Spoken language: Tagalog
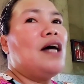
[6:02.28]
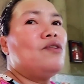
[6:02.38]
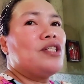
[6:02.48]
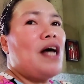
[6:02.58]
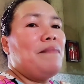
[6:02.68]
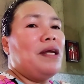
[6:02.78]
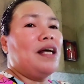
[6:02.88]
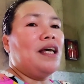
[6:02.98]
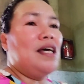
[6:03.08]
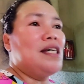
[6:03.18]
sa amin,
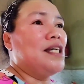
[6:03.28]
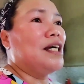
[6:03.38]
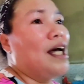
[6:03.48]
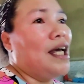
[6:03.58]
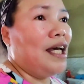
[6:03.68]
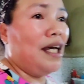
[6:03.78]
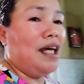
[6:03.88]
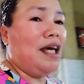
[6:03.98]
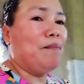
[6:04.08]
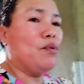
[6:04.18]
nagigising,
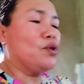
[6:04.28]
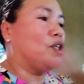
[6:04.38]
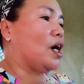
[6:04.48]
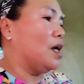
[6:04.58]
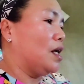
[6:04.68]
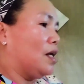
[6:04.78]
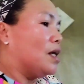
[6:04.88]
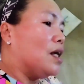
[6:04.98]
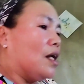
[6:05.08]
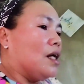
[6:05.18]
naiihi po siya.
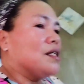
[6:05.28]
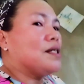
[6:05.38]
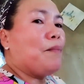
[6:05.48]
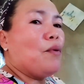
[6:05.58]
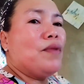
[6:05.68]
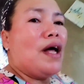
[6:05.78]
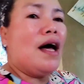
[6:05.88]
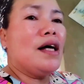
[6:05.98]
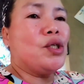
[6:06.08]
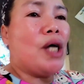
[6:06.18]
Sa pum na lang
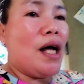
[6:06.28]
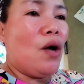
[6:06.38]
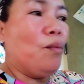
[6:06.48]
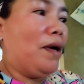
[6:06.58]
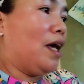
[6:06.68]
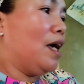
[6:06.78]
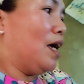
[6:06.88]
siya umiihi.